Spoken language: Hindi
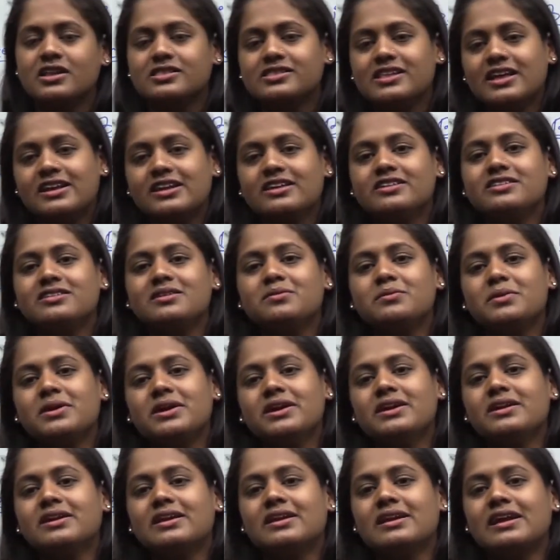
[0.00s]
देर इज सम
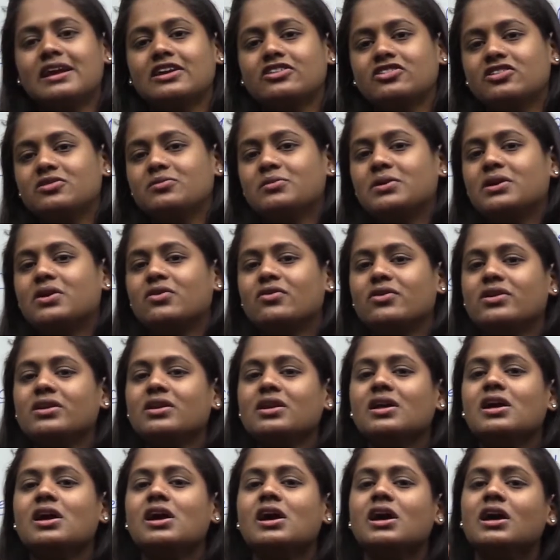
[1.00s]
इंटरेक्शन
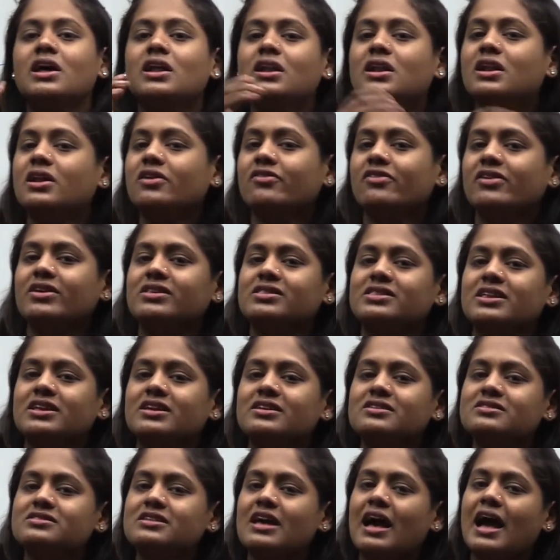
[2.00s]
बिटवीन लिविंग
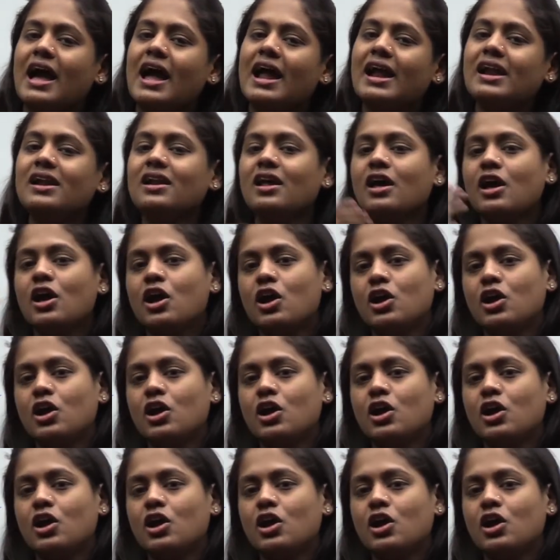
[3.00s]
थिंग्स एंड